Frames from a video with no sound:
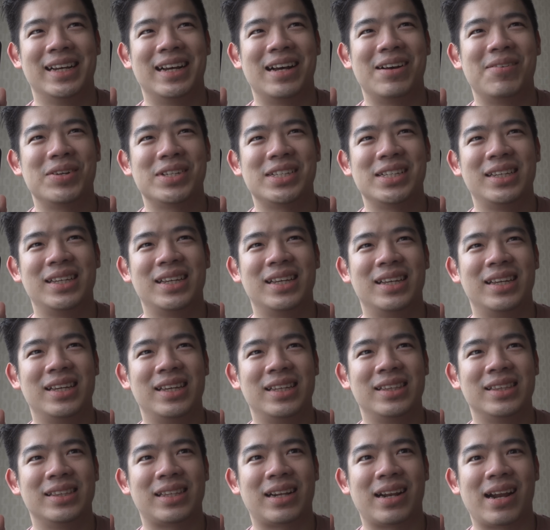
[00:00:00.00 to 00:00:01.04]
apa sih
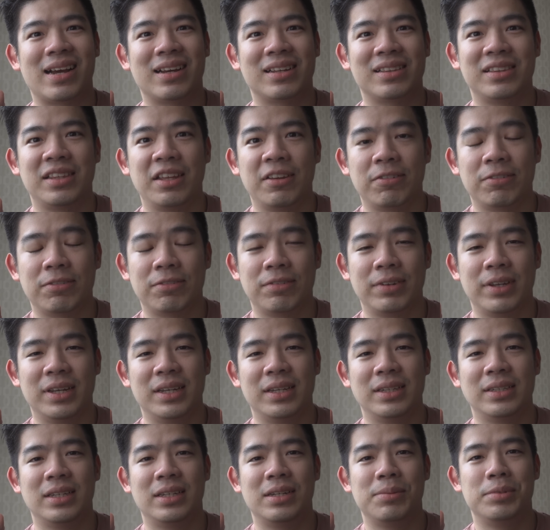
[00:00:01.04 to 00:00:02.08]
interaktif
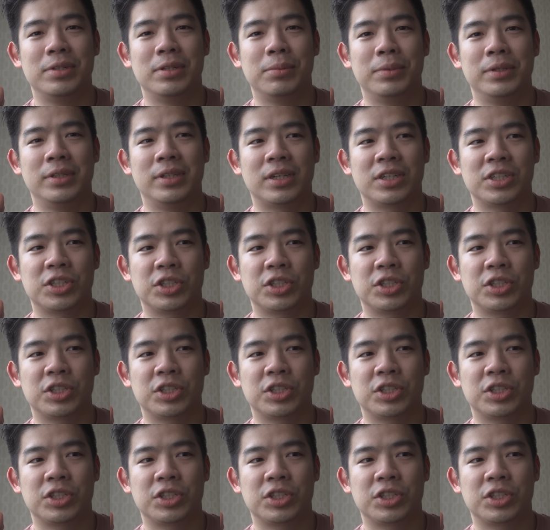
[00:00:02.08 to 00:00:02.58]
ya jadi bener-bener